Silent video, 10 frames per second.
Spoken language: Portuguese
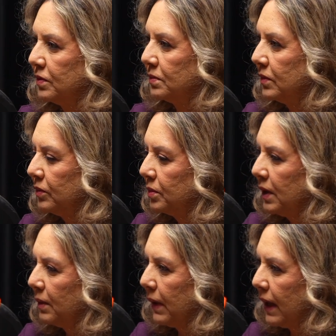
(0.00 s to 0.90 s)
vamos
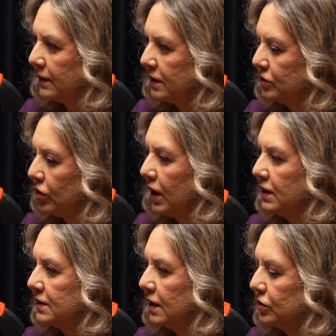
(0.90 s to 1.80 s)
lembrar, essas
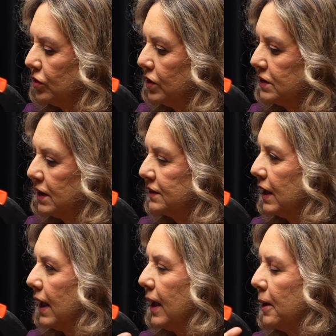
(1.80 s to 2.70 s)
organizações,
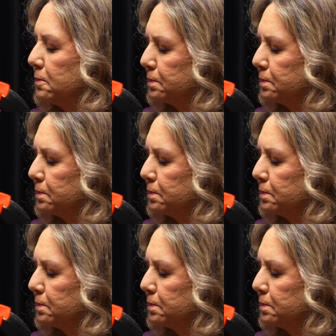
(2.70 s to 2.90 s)
essa